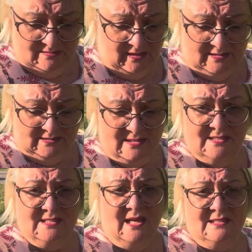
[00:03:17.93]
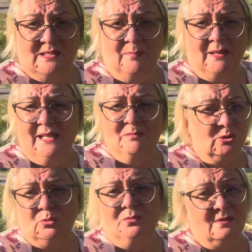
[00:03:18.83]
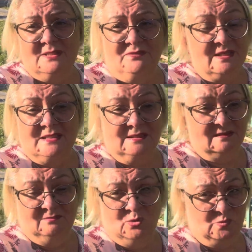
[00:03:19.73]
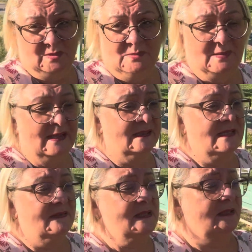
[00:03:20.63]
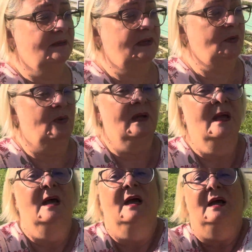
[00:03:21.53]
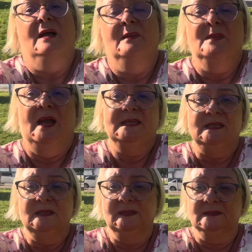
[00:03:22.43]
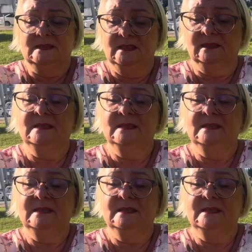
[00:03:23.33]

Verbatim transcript: какая-то ассоциация по климату, извините, может быть, неправильное название говорю, а, они сделали